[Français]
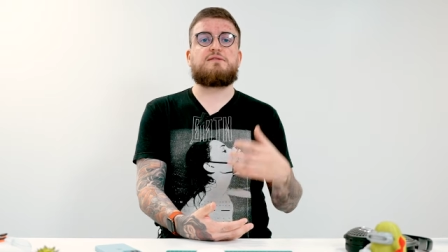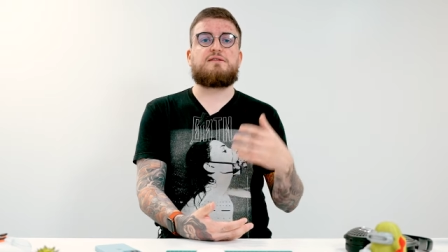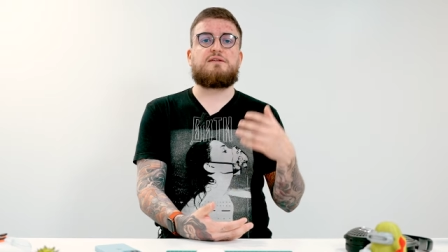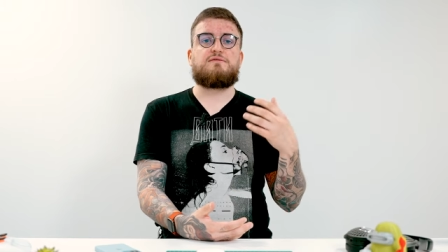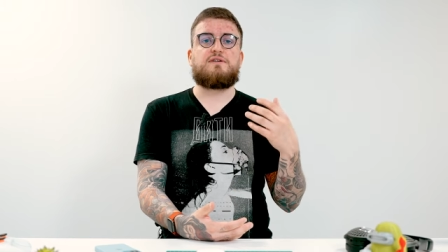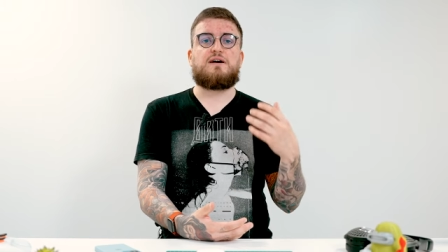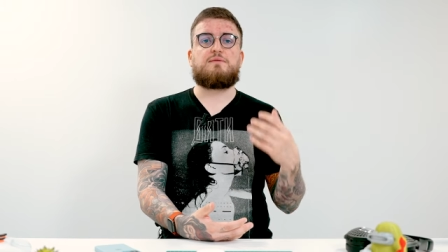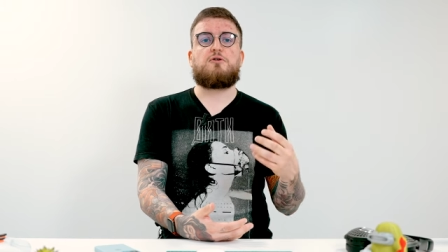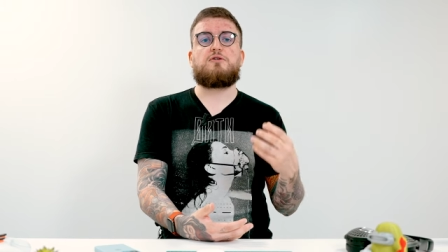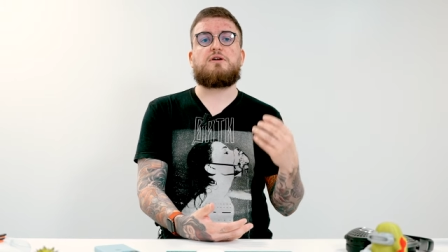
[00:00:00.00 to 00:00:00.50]
c'est
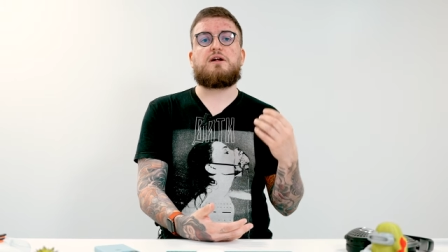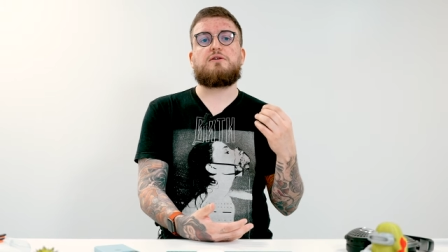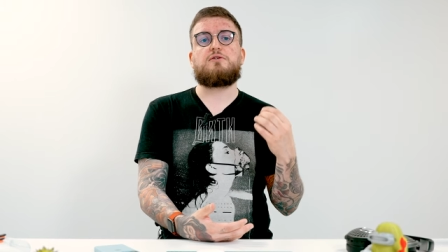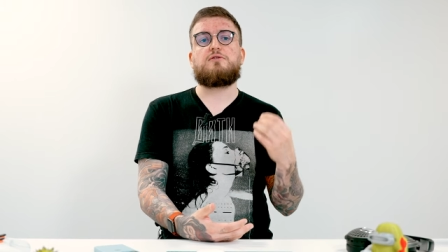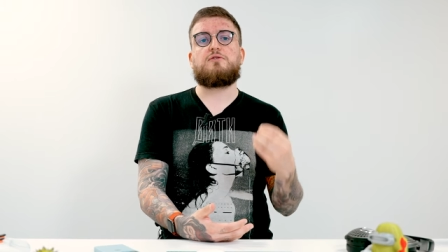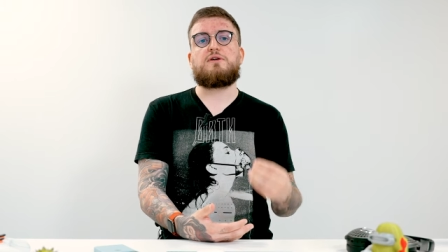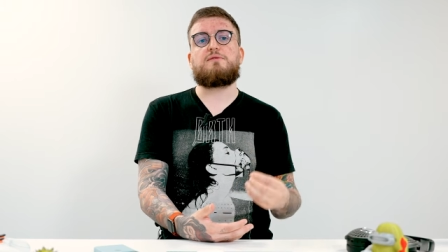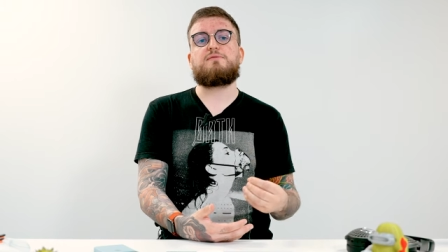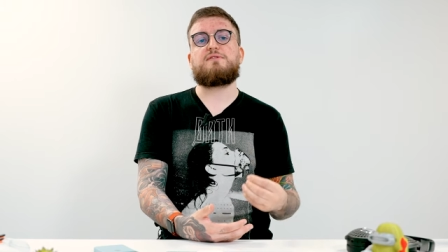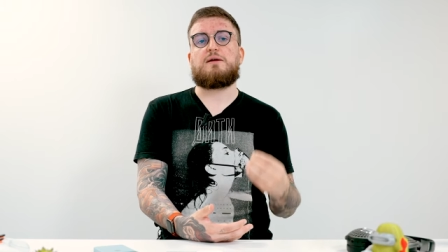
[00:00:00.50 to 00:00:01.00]
vraiment
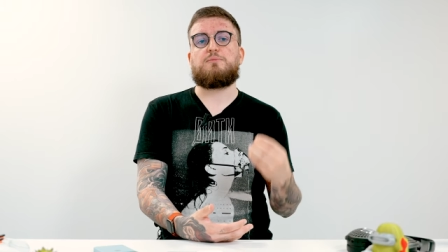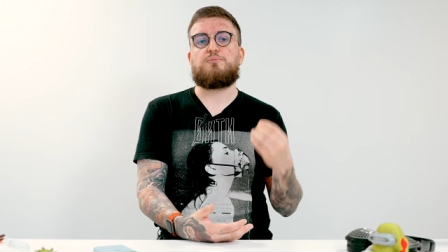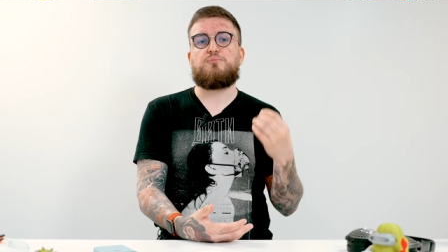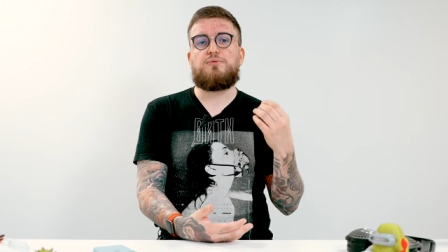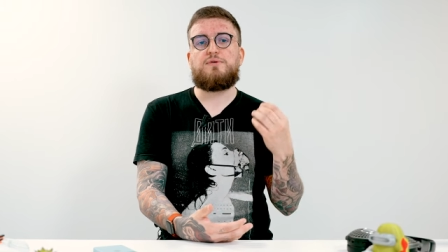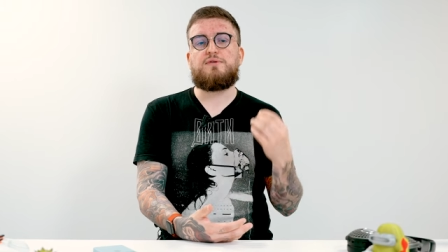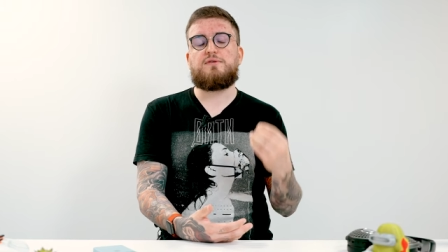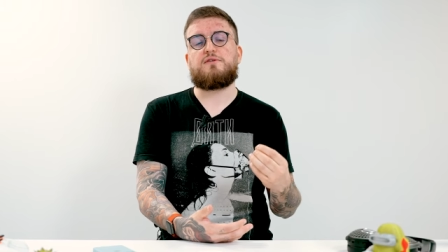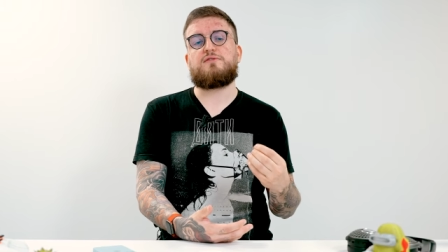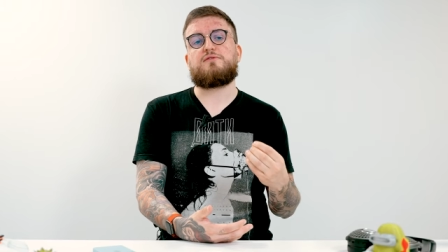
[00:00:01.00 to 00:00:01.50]
l'algorithme, sa
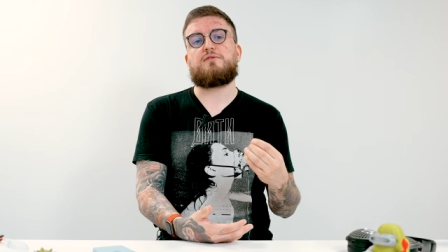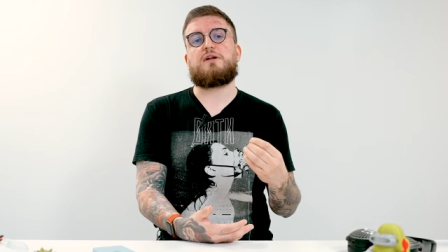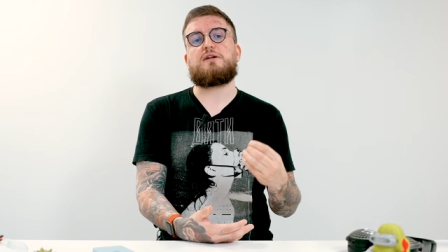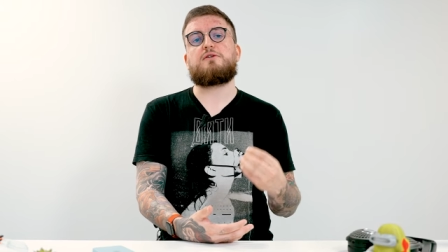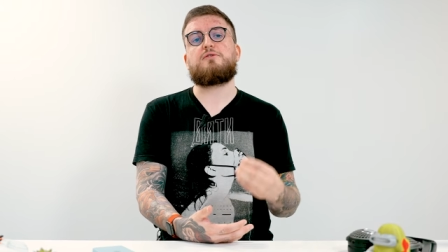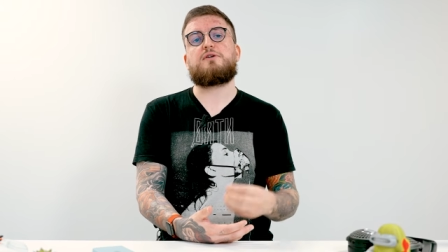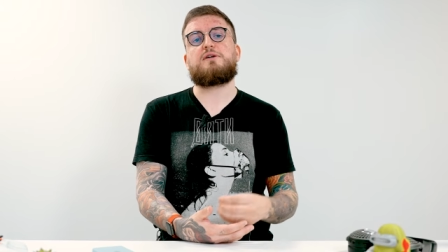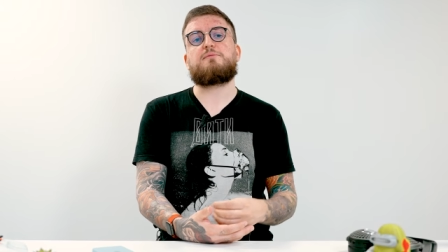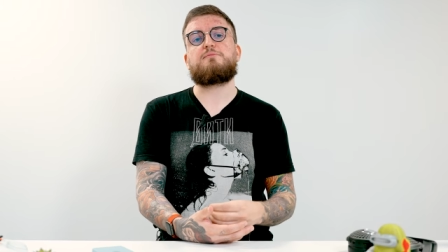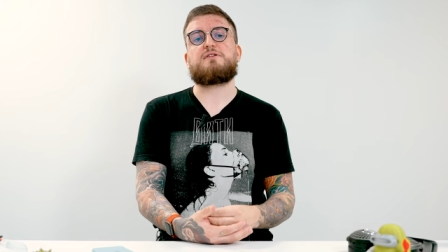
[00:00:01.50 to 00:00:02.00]
puissance de
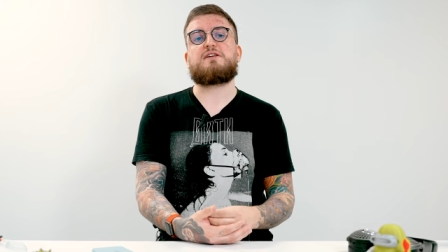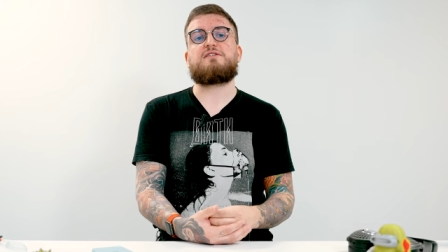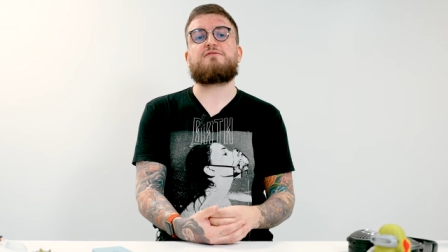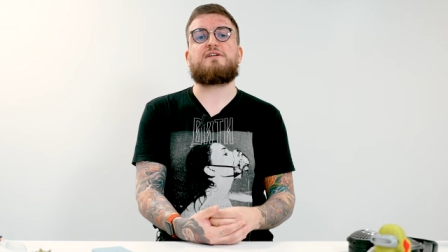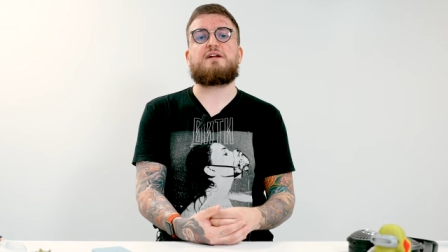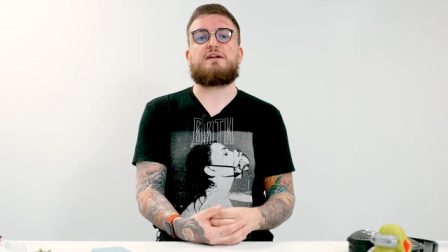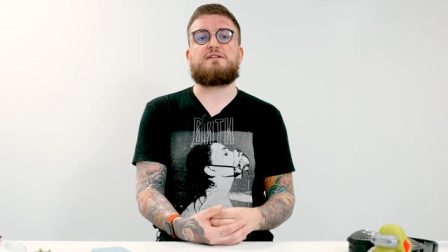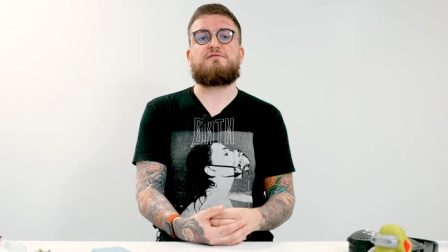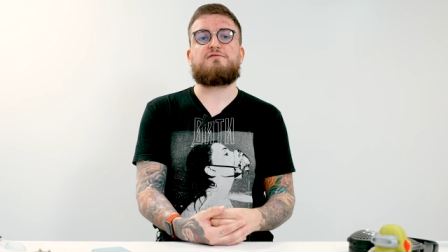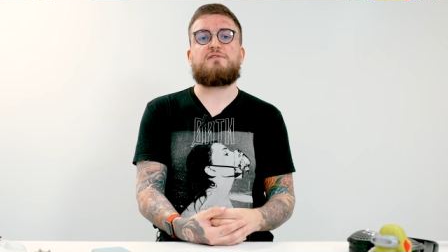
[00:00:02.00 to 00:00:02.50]
l'algorithme qui
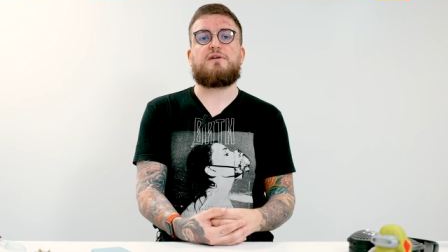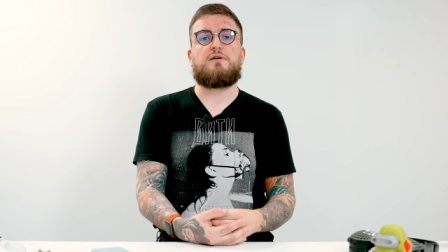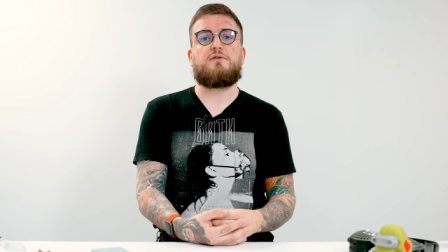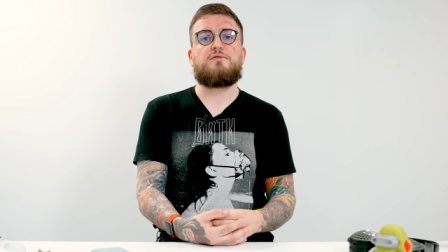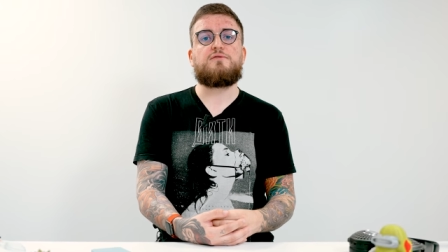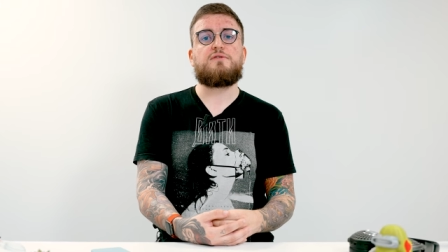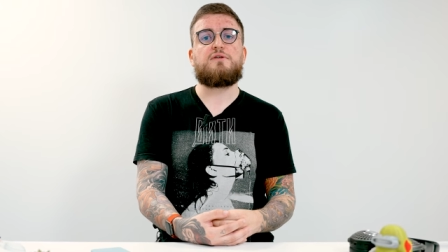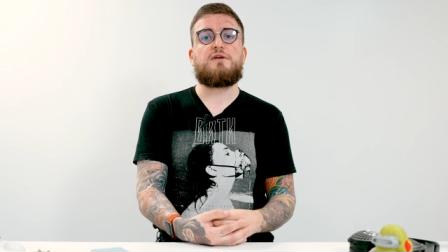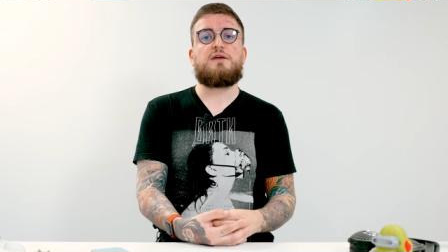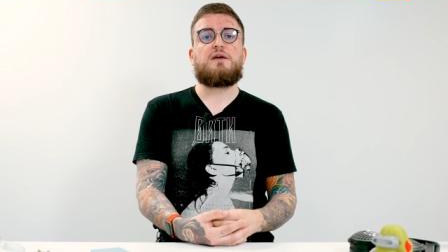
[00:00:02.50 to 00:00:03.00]
fait la
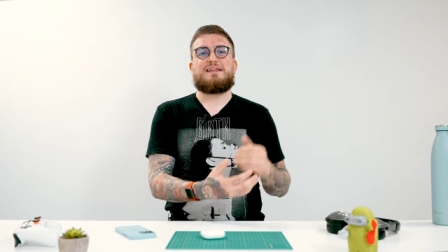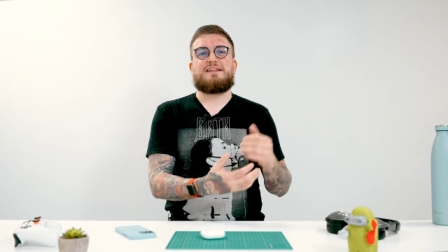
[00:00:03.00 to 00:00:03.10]
différence.